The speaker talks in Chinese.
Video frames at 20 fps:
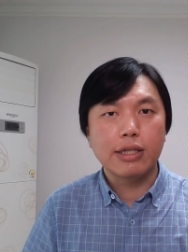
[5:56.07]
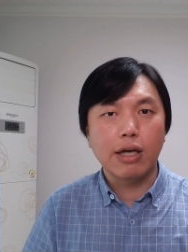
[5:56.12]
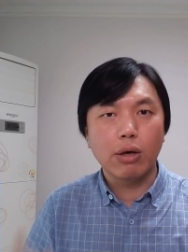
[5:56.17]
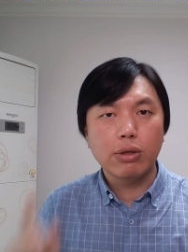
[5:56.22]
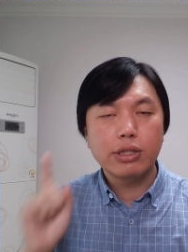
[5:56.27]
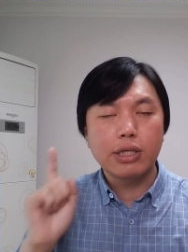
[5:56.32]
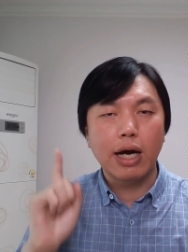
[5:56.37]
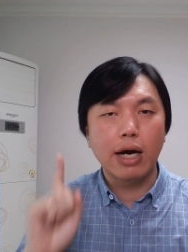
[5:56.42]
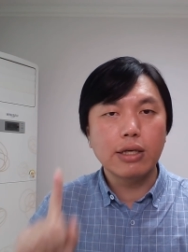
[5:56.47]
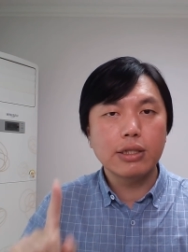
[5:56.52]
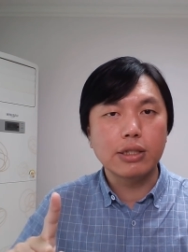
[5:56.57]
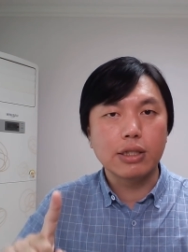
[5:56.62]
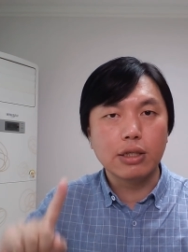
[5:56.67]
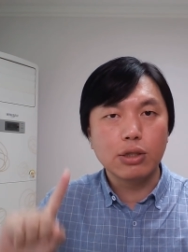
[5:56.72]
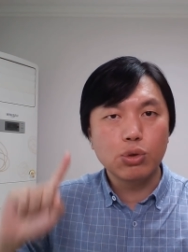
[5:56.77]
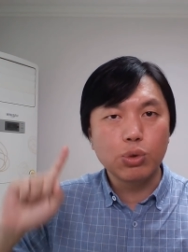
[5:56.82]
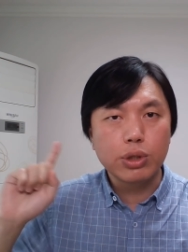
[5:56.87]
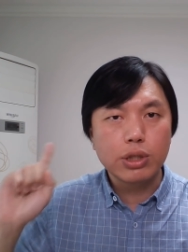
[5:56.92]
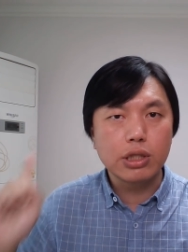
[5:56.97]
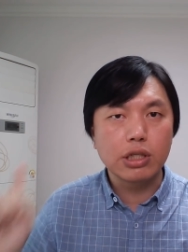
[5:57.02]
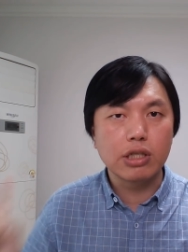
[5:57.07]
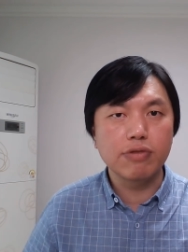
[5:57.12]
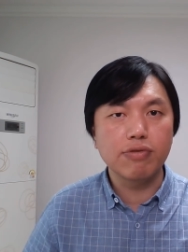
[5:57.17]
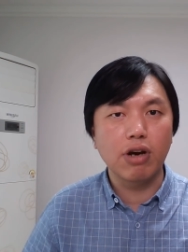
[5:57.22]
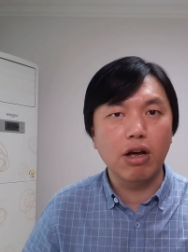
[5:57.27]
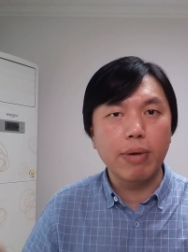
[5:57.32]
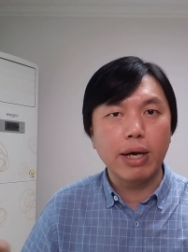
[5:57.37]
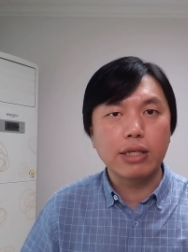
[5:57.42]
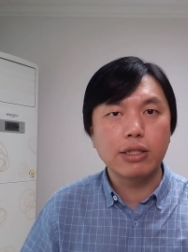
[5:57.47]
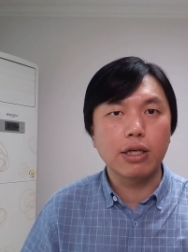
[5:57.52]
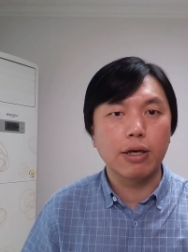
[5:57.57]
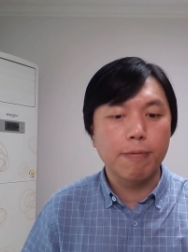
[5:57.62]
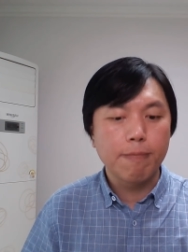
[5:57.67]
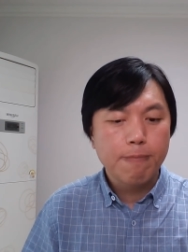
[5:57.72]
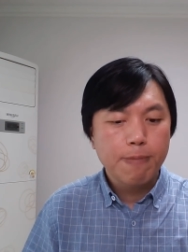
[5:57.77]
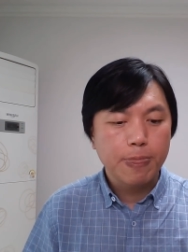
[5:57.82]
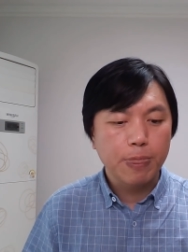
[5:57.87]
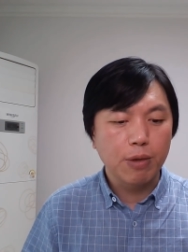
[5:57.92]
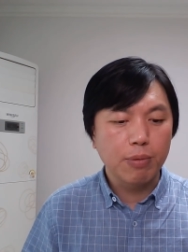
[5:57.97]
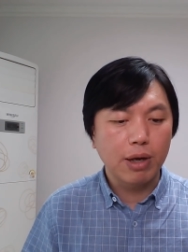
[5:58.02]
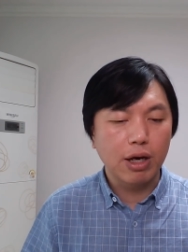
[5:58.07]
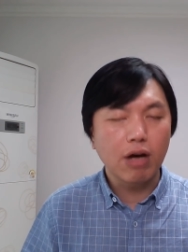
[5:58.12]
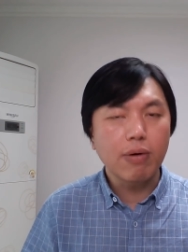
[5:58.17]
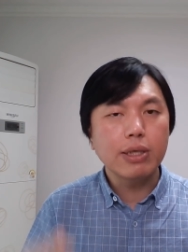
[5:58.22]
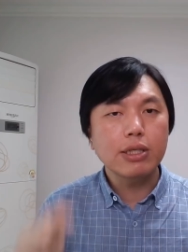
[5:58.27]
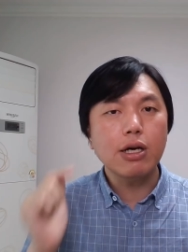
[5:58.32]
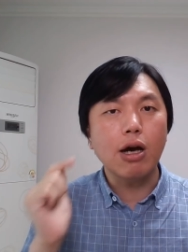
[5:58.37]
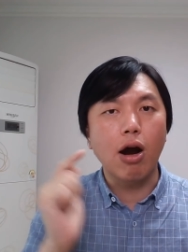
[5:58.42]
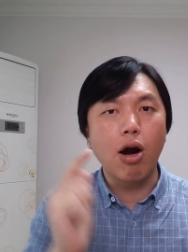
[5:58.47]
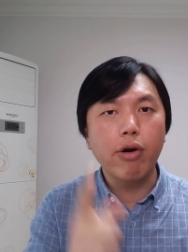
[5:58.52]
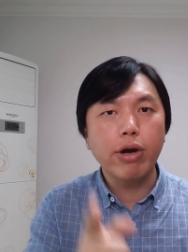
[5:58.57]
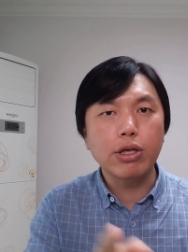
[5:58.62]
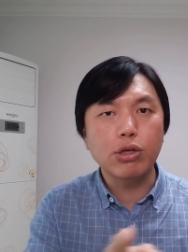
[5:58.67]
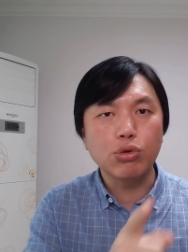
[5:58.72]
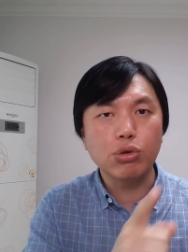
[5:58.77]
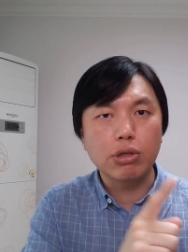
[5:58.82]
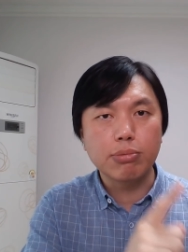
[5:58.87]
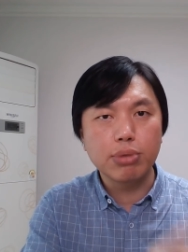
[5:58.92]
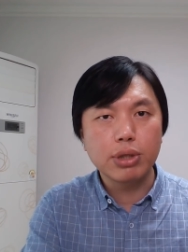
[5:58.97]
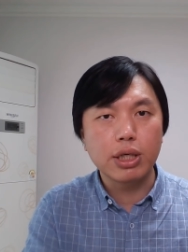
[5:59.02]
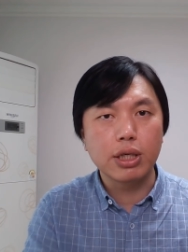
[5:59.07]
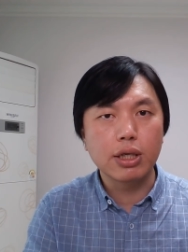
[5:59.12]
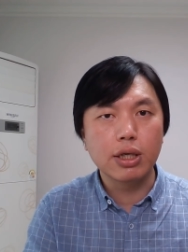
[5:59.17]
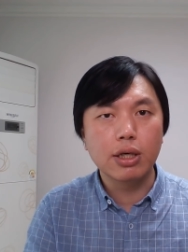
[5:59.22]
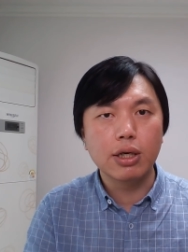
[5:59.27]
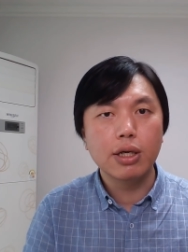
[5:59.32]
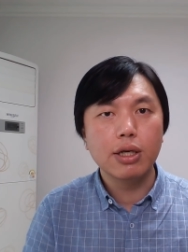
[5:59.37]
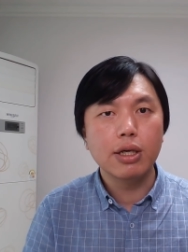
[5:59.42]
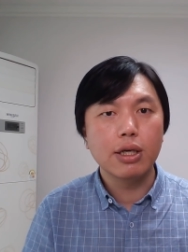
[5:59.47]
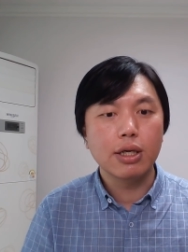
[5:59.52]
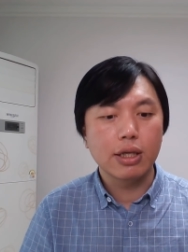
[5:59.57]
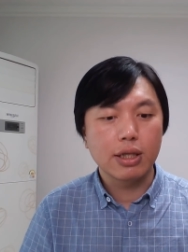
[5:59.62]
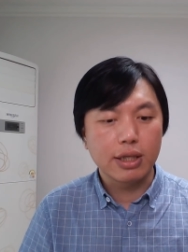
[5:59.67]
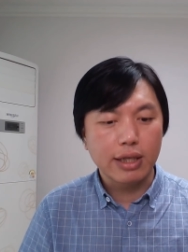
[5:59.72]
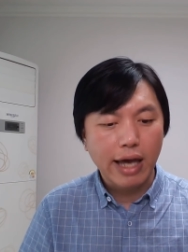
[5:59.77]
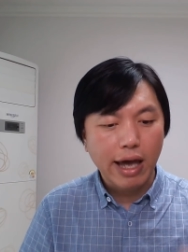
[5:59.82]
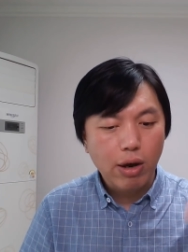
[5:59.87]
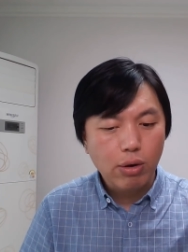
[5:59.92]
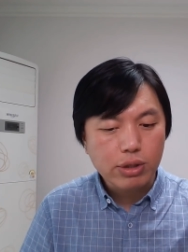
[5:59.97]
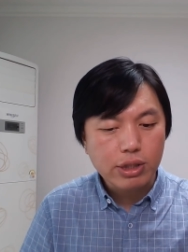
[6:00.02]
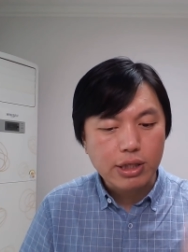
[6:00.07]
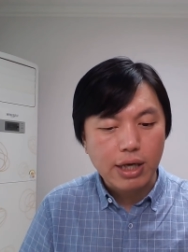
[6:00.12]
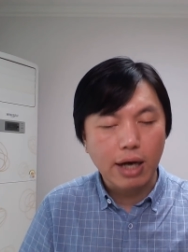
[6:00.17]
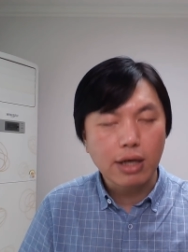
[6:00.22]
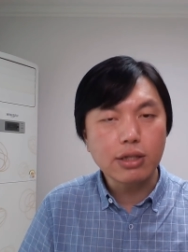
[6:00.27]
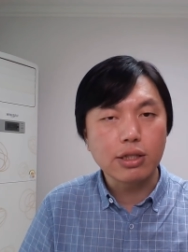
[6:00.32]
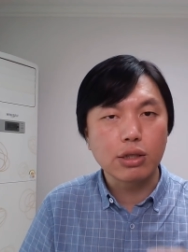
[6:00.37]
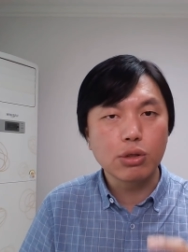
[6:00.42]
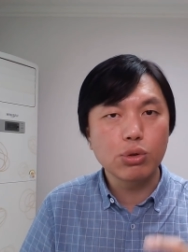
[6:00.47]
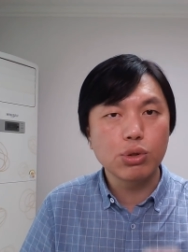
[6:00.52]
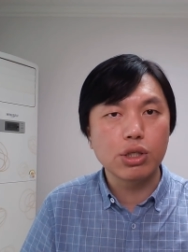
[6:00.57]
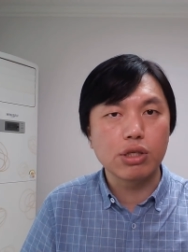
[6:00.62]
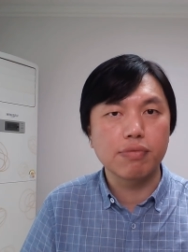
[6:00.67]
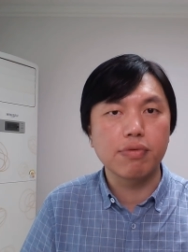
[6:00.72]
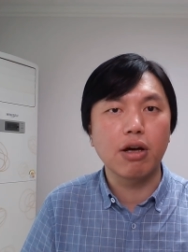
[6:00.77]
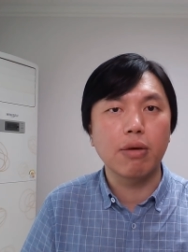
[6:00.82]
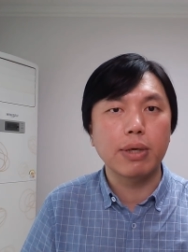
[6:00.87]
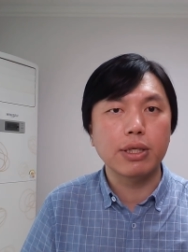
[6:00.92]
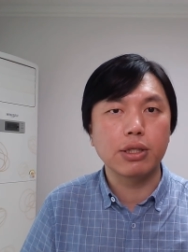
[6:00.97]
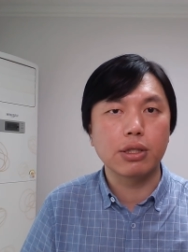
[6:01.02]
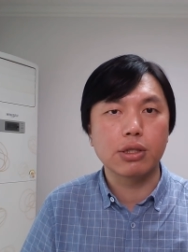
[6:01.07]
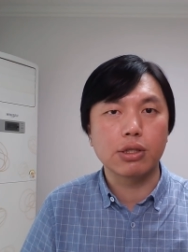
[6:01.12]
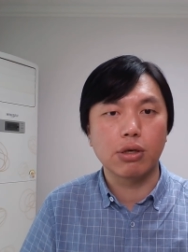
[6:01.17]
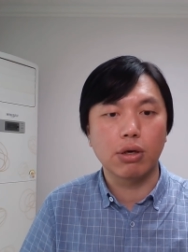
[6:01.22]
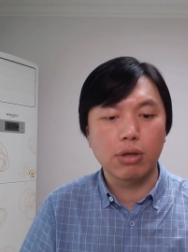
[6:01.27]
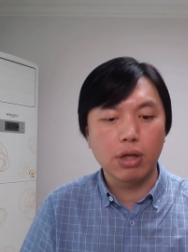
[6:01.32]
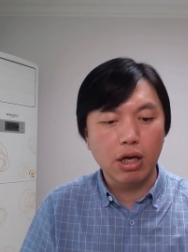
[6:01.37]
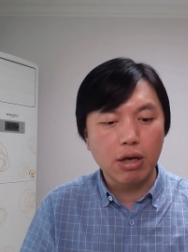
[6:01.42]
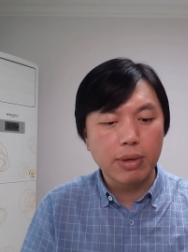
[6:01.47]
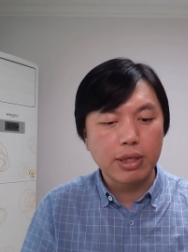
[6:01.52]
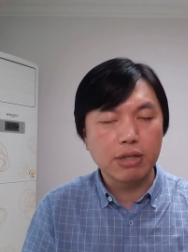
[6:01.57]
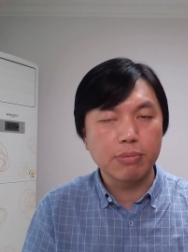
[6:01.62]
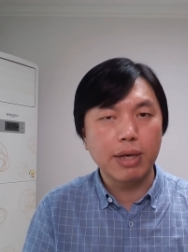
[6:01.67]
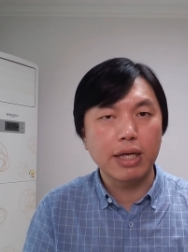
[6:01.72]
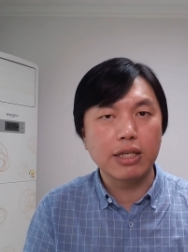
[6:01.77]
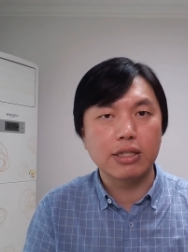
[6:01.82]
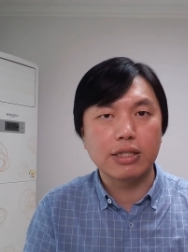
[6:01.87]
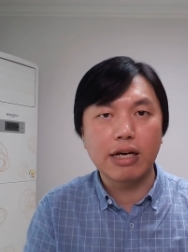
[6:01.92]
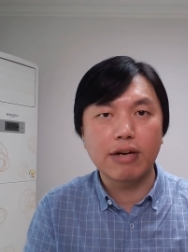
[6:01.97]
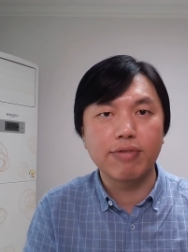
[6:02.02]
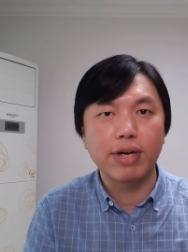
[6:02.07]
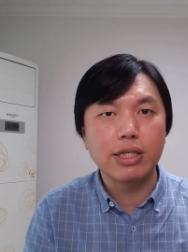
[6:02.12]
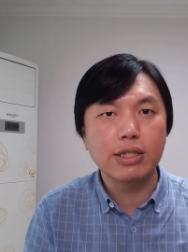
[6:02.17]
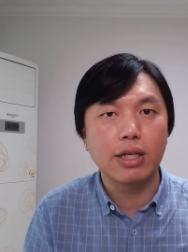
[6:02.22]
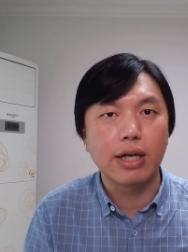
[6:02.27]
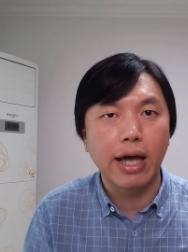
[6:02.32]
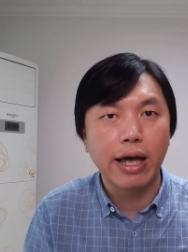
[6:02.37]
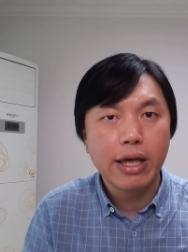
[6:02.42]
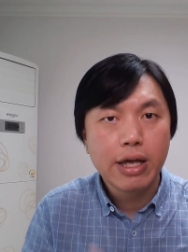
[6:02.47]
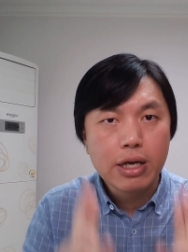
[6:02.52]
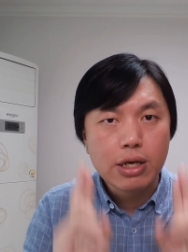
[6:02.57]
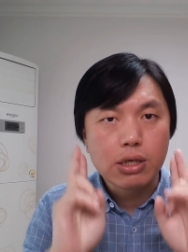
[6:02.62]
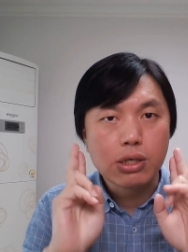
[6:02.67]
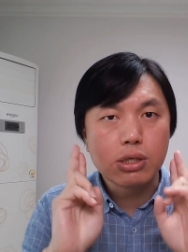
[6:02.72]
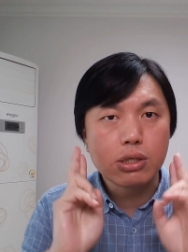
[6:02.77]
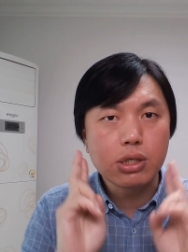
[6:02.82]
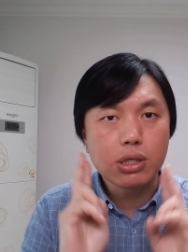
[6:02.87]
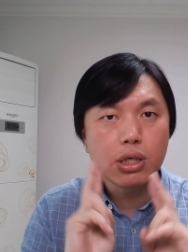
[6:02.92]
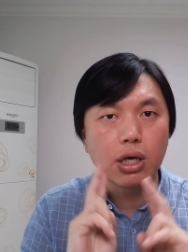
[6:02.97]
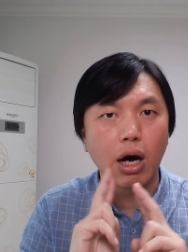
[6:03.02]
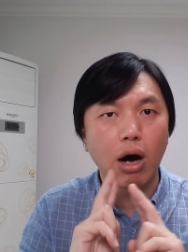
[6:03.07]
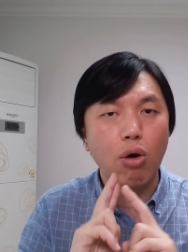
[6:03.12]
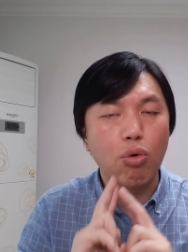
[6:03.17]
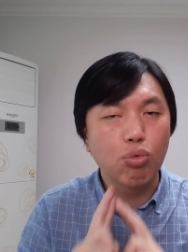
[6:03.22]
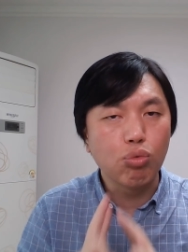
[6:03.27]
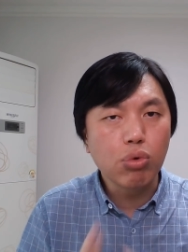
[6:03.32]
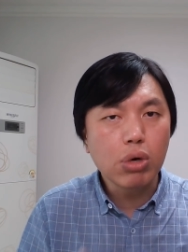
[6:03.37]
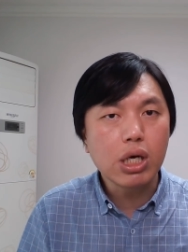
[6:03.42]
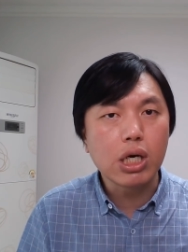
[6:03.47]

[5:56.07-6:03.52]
想要强行去欺负老百姓，对吧？老百姓好好跟你说你不听，你还要强行去欺负老百姓的时候，那老百姓把你家围起来，这无